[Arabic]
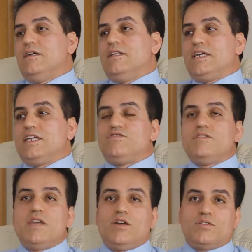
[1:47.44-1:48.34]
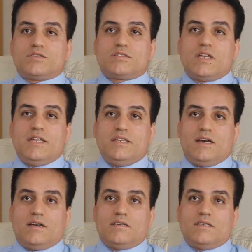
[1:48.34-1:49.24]
لكن فيما يخص
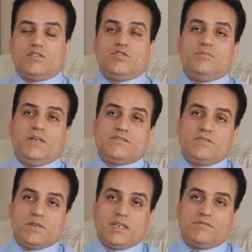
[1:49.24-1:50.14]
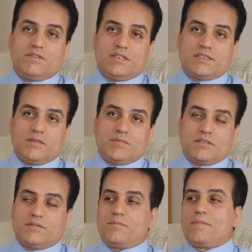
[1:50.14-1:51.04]
ان يكون البحث في المغرب في الالزهايمر
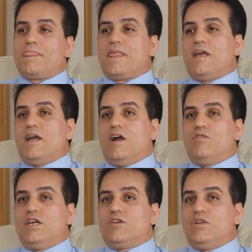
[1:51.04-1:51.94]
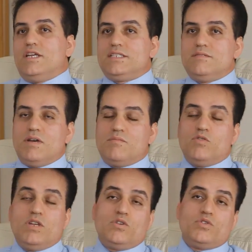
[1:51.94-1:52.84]
او لا يكون الاهتمام
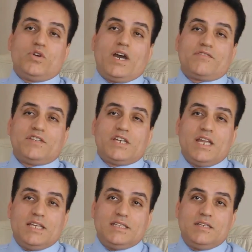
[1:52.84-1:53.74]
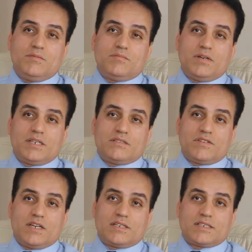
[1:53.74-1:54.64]
ولا نكونوا عارفين شحال عندنا من مريض في
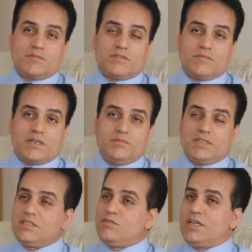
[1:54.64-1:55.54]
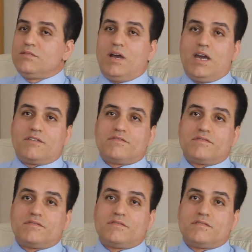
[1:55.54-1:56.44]
الالزهايمر في المغرب حتى واحد ما عارف
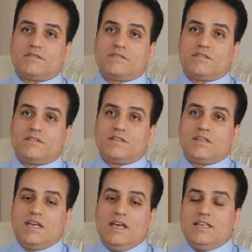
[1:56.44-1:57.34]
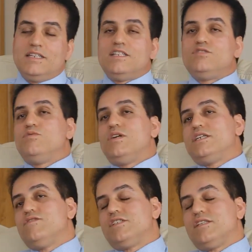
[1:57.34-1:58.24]
لان الدول
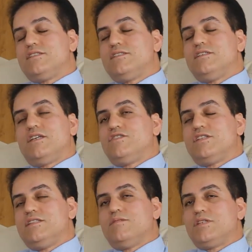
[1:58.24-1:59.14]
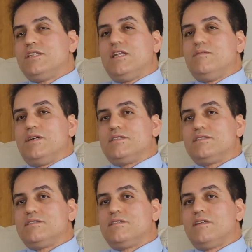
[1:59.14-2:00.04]
كيفاش كيفاش تدير باش تدير البحث
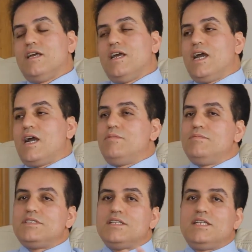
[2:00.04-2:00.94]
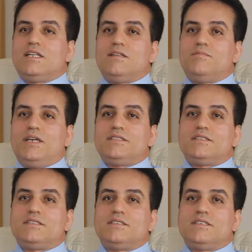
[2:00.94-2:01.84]
قبل ما تدير
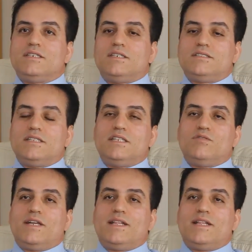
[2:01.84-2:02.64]
البحث تدير واحد